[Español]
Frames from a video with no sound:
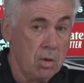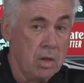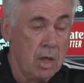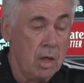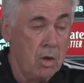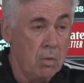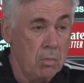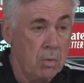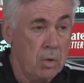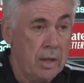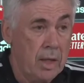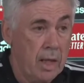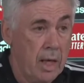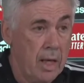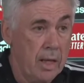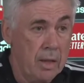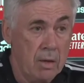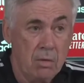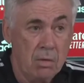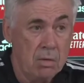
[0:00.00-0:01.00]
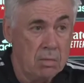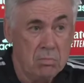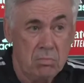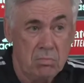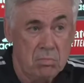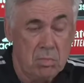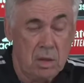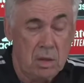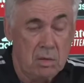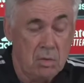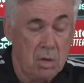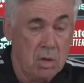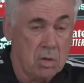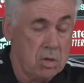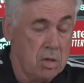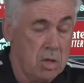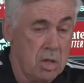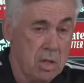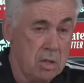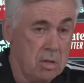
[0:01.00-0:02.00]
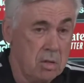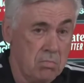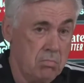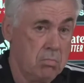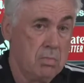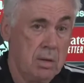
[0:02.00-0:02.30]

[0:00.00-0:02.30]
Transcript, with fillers: lo tengo muy claro. Entonces,